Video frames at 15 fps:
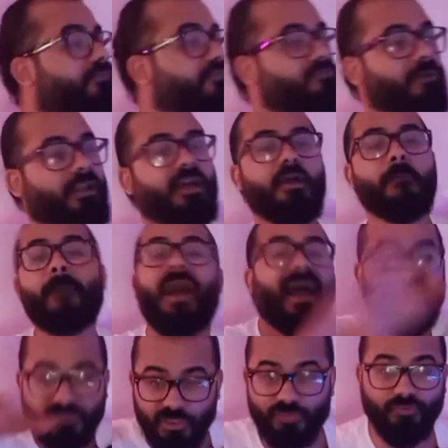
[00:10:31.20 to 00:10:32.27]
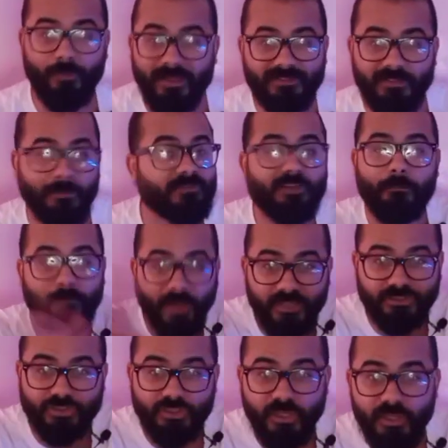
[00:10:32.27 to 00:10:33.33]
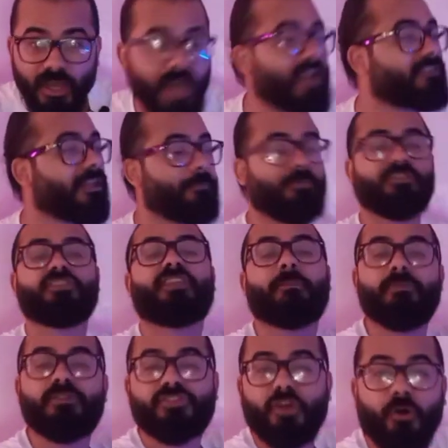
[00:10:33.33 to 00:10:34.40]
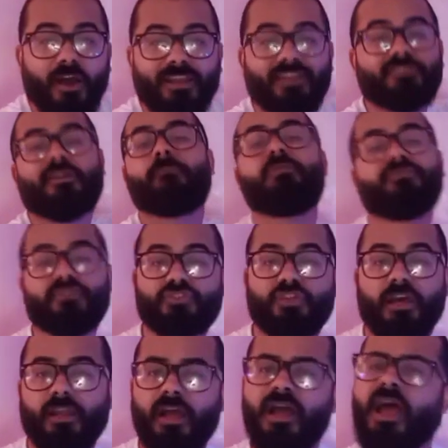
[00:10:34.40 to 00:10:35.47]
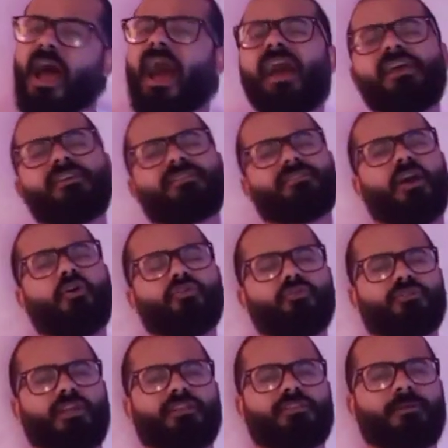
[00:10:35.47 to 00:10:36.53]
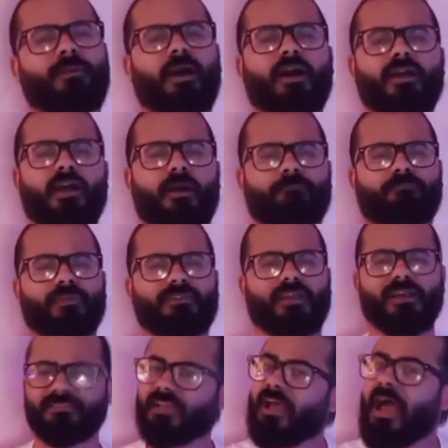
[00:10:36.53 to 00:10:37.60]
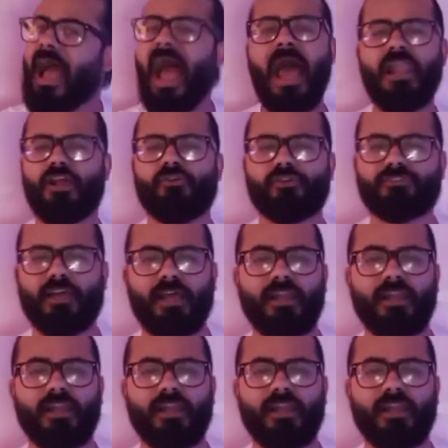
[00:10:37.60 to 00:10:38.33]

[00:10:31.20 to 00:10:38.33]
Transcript: اشتغل في اسماعيليه ما قعدتش في بيتنا ما اتربيتش انا تربيتي تربيه شوارع تربيت في الشارع عايز تاخد وتدي معايا يا ابن الناس اهلا